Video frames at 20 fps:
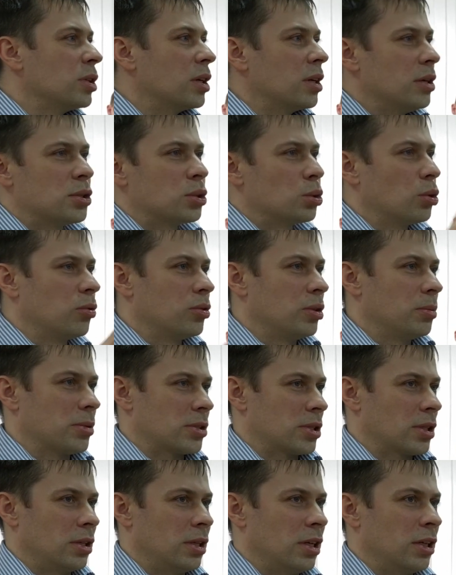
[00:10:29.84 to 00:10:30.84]
листков не
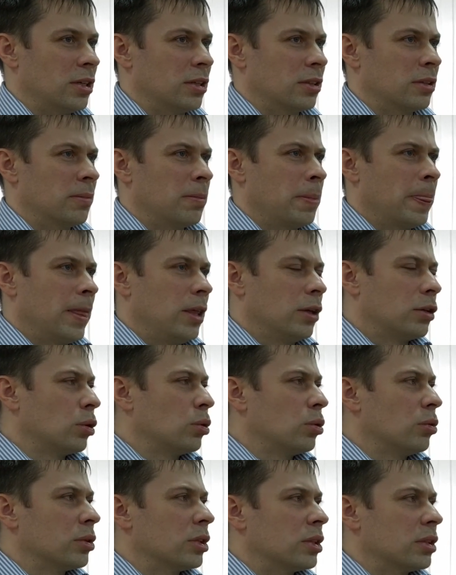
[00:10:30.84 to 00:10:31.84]
посылает. И
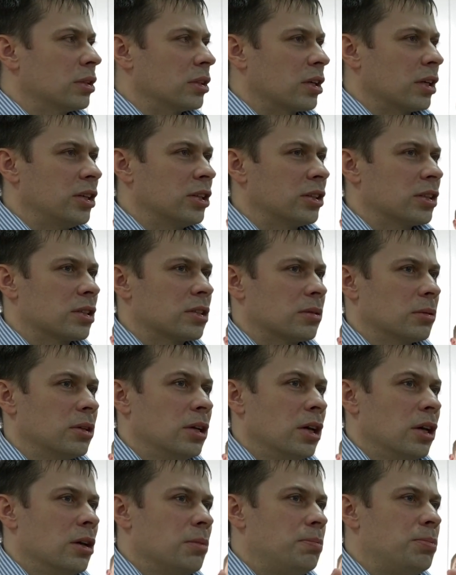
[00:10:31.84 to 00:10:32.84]
какого-то, каких-то
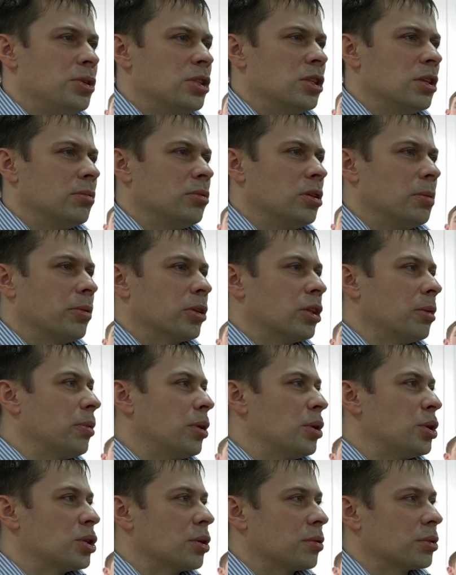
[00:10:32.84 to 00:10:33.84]
писем
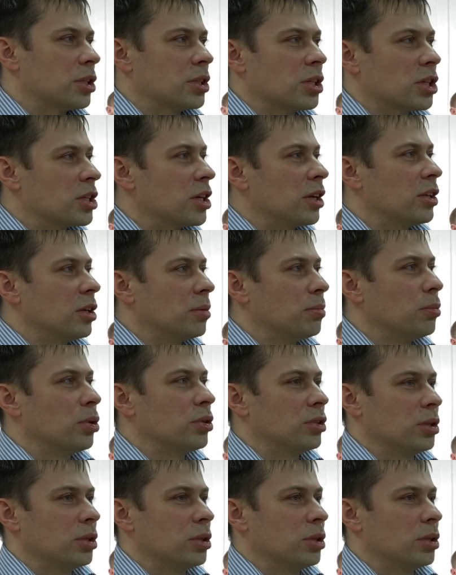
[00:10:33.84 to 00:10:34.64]
неподобающего содержания Бог не